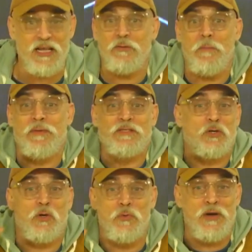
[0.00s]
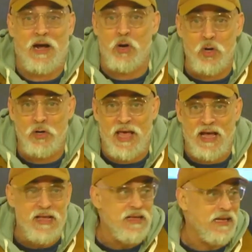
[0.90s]
Esto empezó con una joda
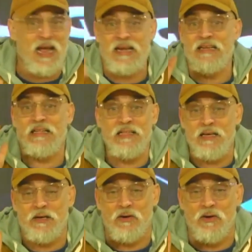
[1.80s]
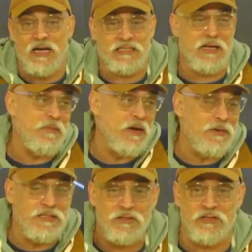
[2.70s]
que alguien dijo allá en
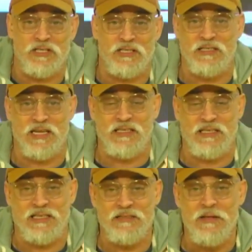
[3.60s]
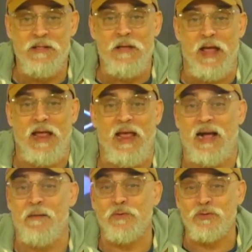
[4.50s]
1973, eh,
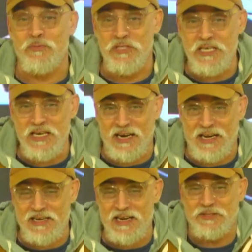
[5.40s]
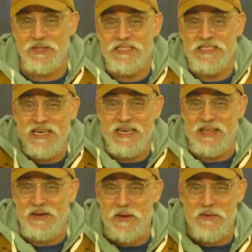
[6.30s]
hagamos un jingle. Y nació el jingle
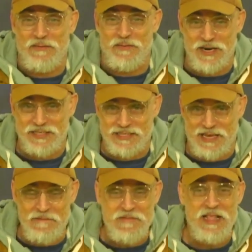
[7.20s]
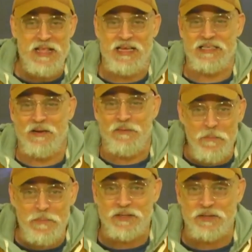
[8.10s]
de Nueva Fuerza, que se fue,
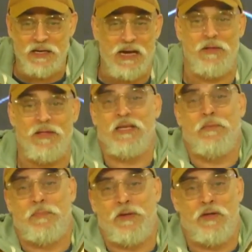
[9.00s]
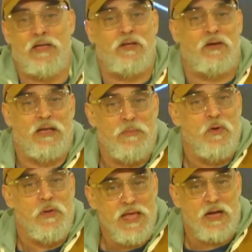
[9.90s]
empezó, claro, dice, pero esto es
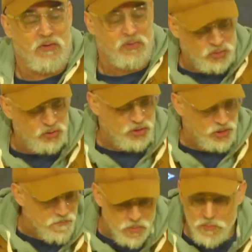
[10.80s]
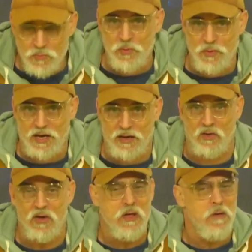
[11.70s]
muy viejo, sí, sí, es muy, muy
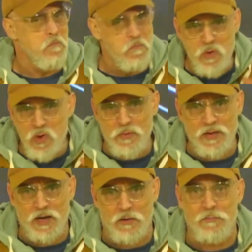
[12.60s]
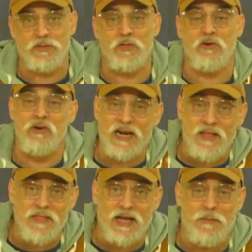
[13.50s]
viejo, muy viejo. Empezó con
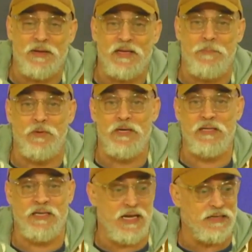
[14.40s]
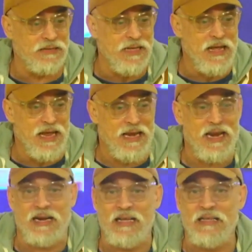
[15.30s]
grandes campañas políticas en
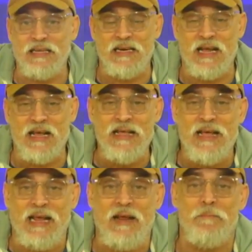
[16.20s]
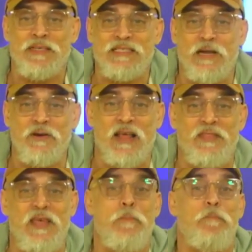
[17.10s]
la Argentina que empezaron a
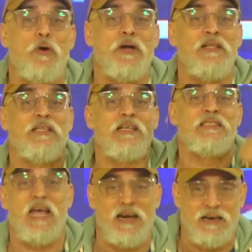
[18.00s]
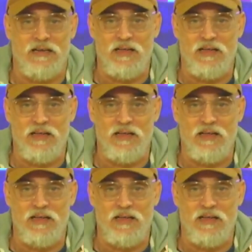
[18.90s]
despolitizar.